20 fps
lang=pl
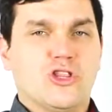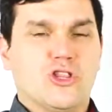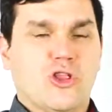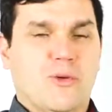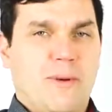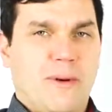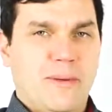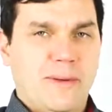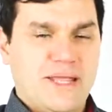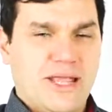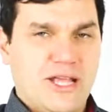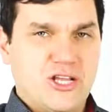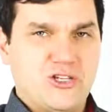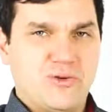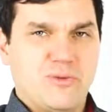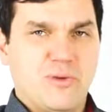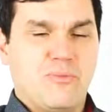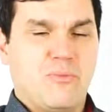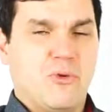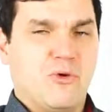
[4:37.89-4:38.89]
to pamiętaj,
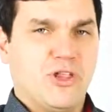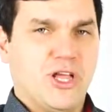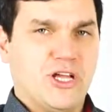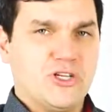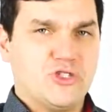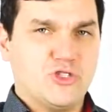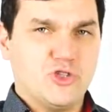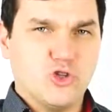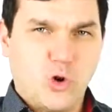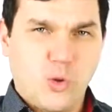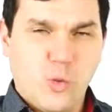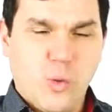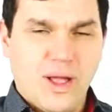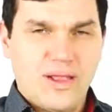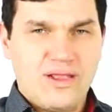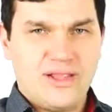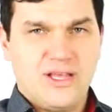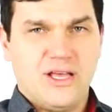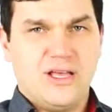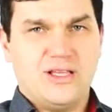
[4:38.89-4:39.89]
żeby podać
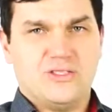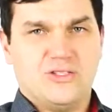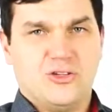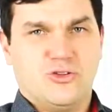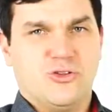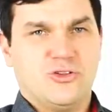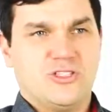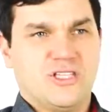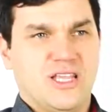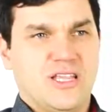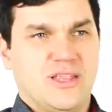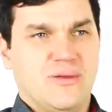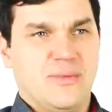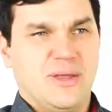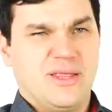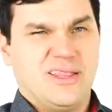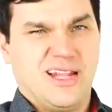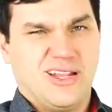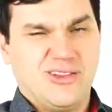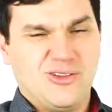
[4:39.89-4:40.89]
dokładnie co do
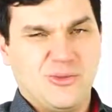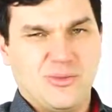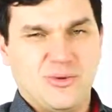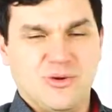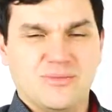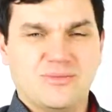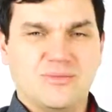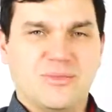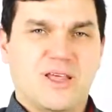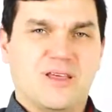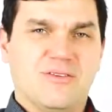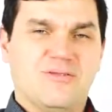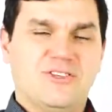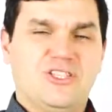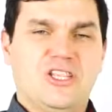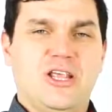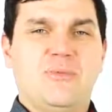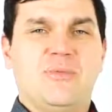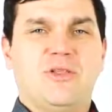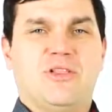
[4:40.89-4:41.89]
centymetra, no bo
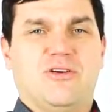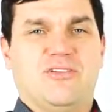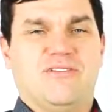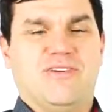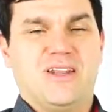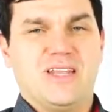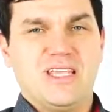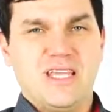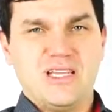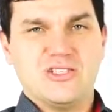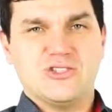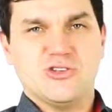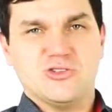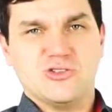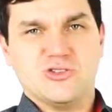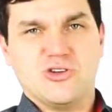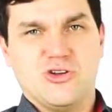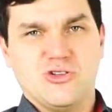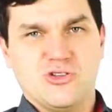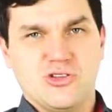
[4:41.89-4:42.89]
wyślemy towar, nie
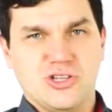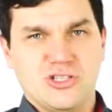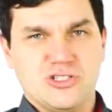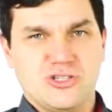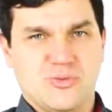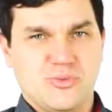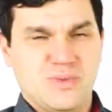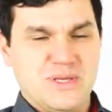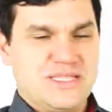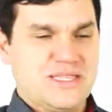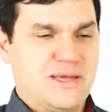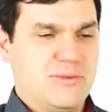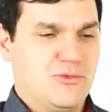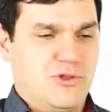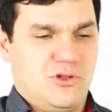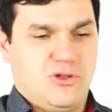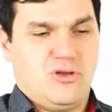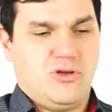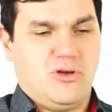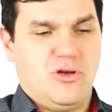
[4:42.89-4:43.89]
zgodny z opisem,
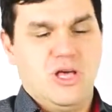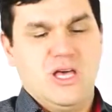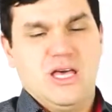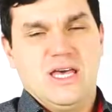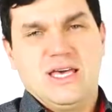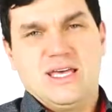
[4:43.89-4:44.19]
no to